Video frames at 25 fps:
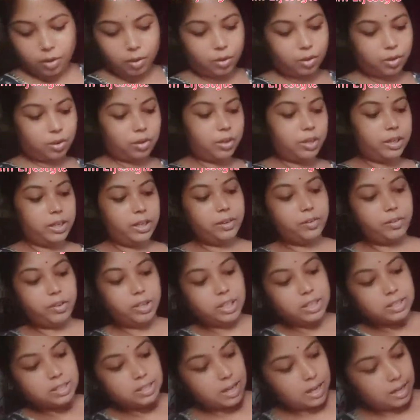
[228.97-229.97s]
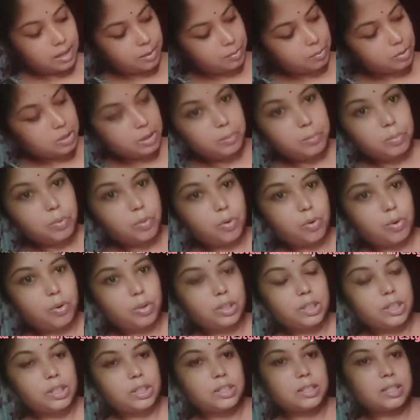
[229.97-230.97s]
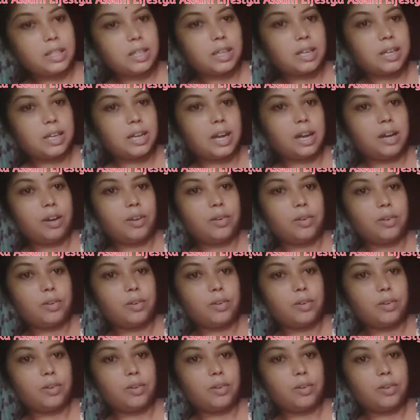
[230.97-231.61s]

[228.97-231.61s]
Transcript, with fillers: और ये वाला साड़ी मुझे बहुत ही अच्छा लगा